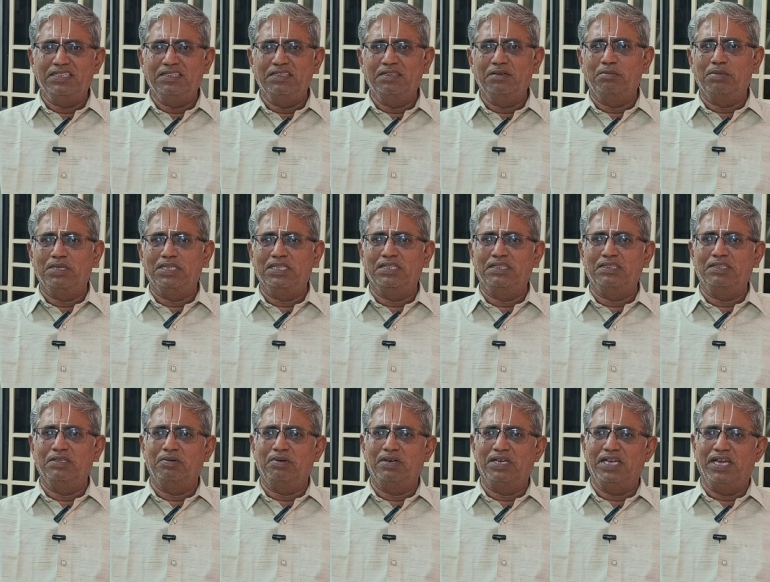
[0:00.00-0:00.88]
இந்து
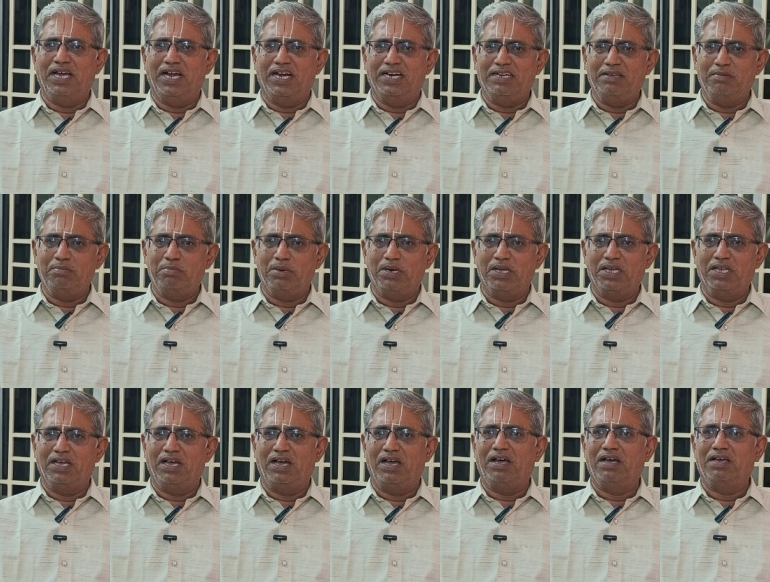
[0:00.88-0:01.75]
மதத்தினுடைய
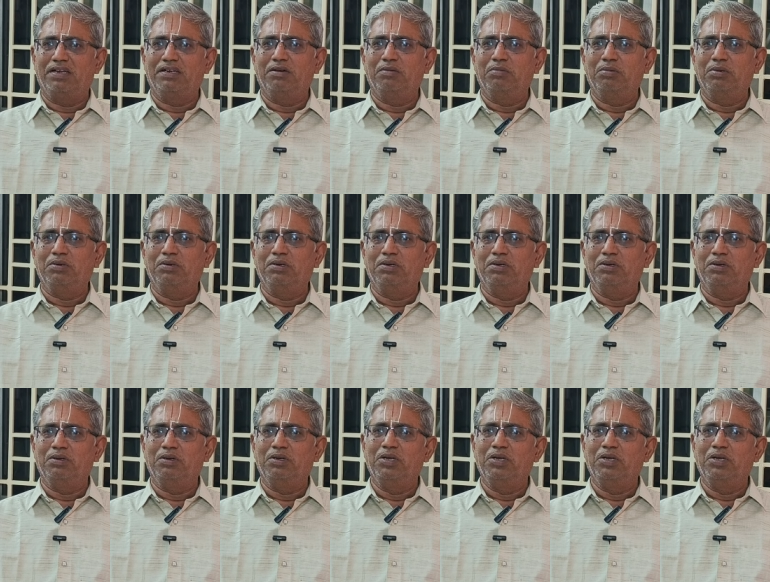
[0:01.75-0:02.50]
அடிப்படையான ஒரு